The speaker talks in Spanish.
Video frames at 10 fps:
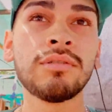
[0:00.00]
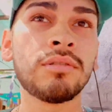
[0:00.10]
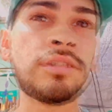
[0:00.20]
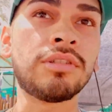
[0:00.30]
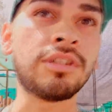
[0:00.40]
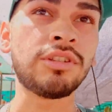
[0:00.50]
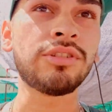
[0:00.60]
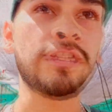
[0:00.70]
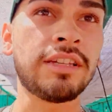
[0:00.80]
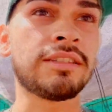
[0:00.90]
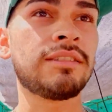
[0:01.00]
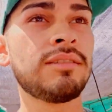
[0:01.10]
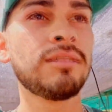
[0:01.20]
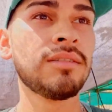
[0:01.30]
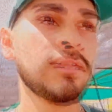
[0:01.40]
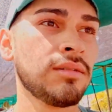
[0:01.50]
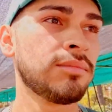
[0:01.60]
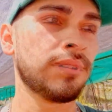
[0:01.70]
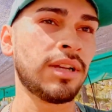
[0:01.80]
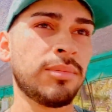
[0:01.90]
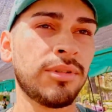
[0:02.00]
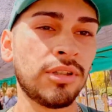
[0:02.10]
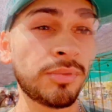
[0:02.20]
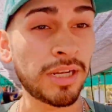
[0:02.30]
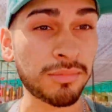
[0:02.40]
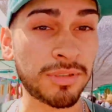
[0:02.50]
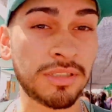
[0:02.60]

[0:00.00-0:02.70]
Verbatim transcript: creo que dos días para poder operarme.